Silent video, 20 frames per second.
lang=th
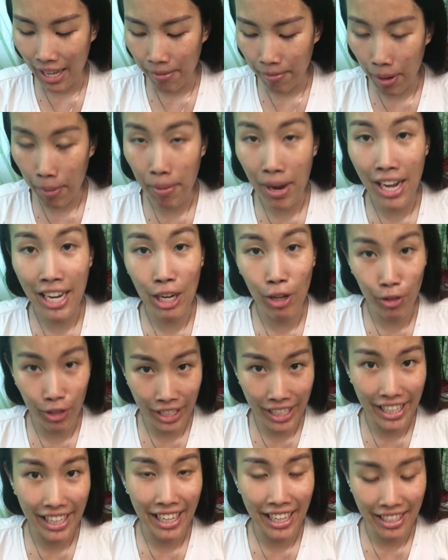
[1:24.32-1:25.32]
มาม่าเกาหลี
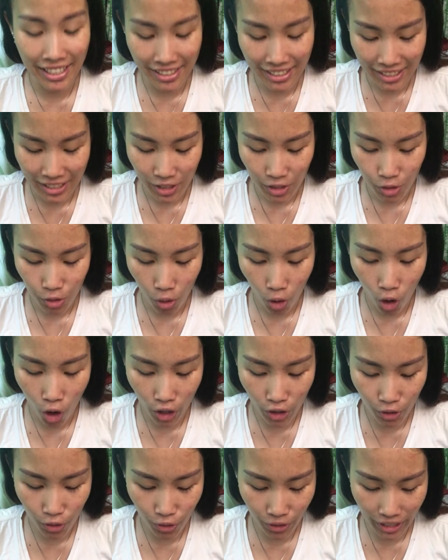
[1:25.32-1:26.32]
นะตัวฮอต
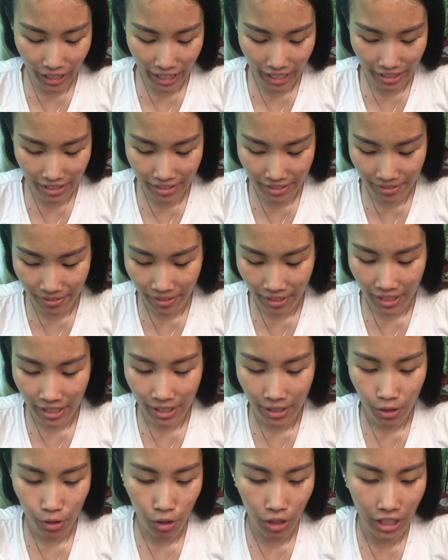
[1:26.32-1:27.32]
เกาหลี
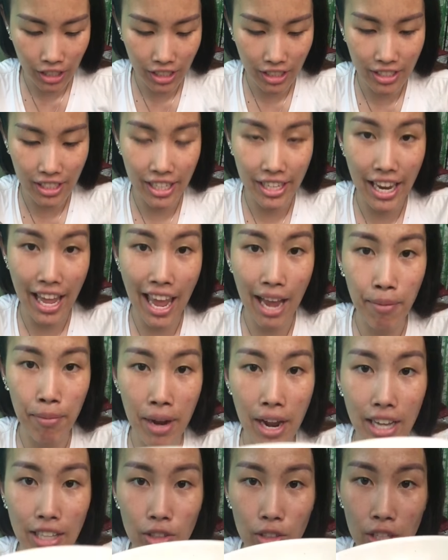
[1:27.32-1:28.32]
ตัวนั้นจะสีแดง
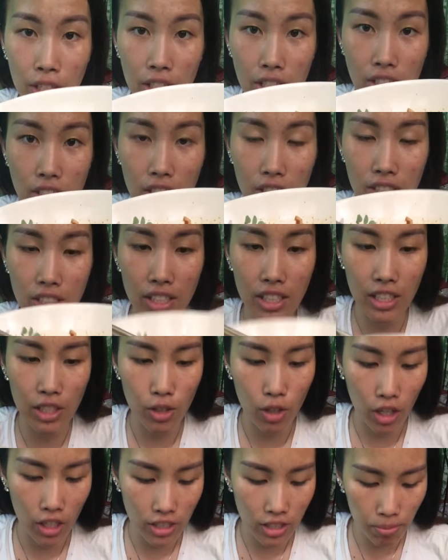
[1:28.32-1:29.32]
มากตัวนี้จะสีจืดห
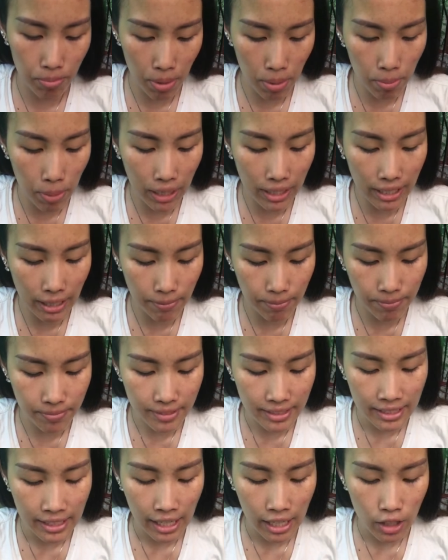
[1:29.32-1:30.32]
น่อยจะเป็นเหมือนกับ
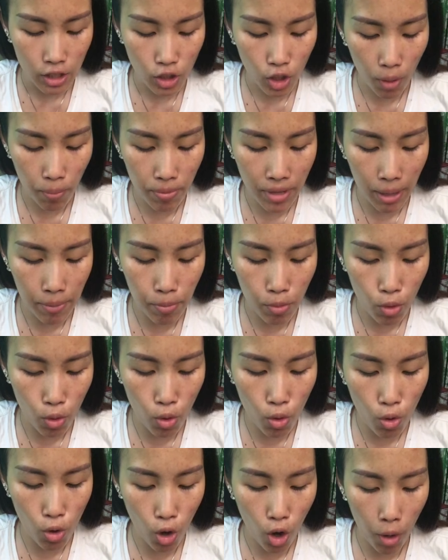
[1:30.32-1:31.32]
ต้มยำ
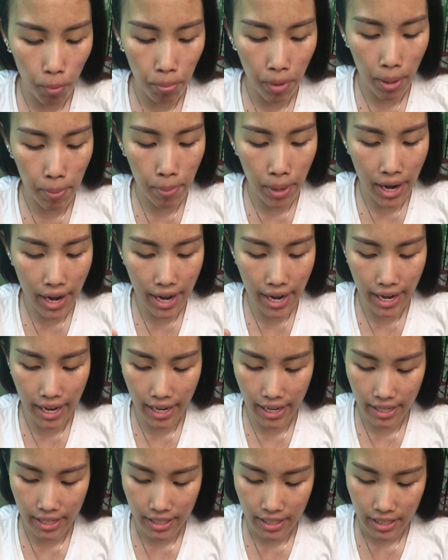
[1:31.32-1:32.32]
กุ้งของมาม่า
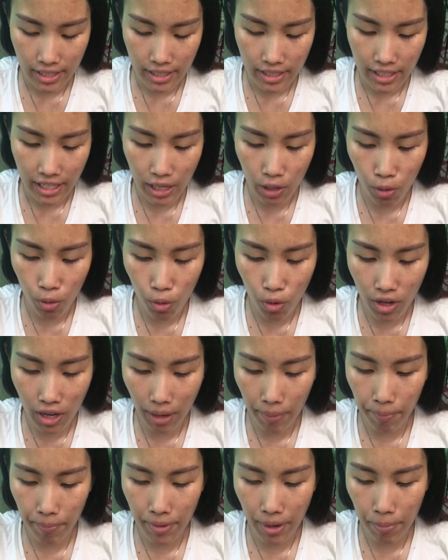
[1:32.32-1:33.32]
ที่คลุกกั
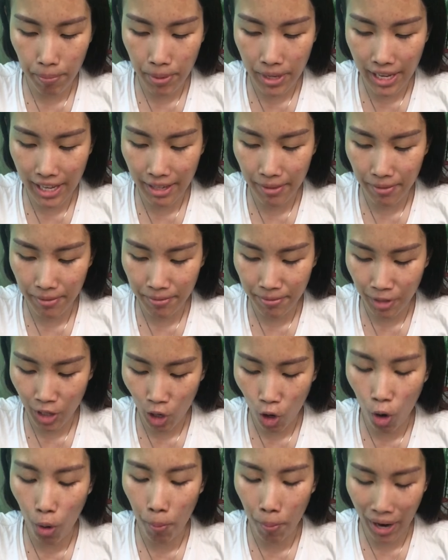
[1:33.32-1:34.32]
บน้ำพริก
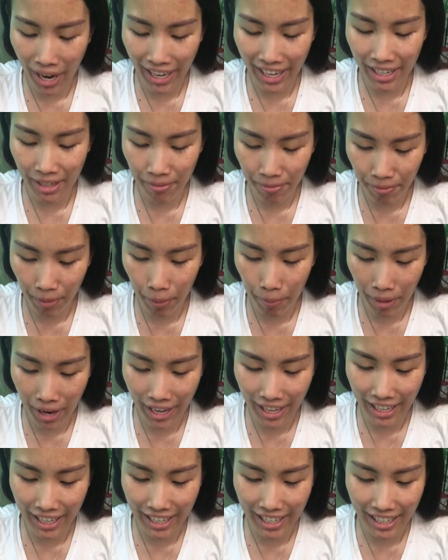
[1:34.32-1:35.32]
ของมันประมาณ
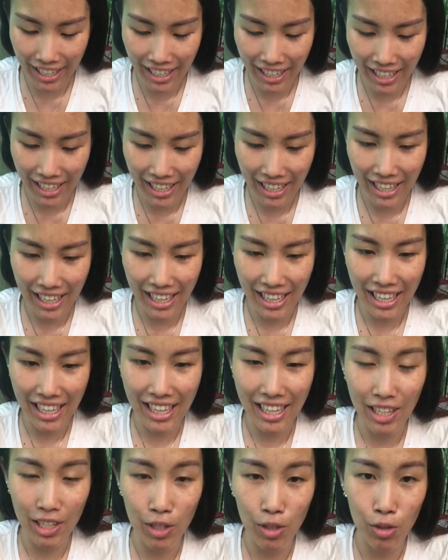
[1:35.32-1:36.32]
นั้น
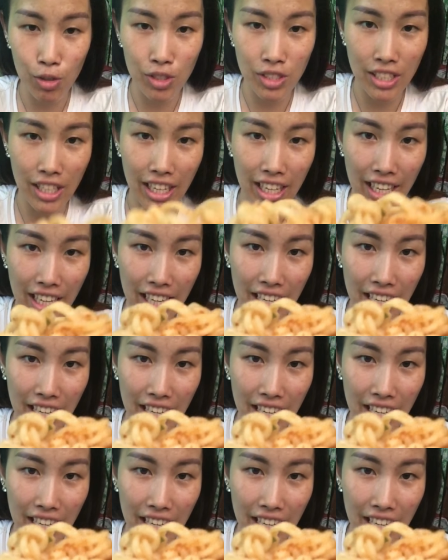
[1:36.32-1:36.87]
ดูสี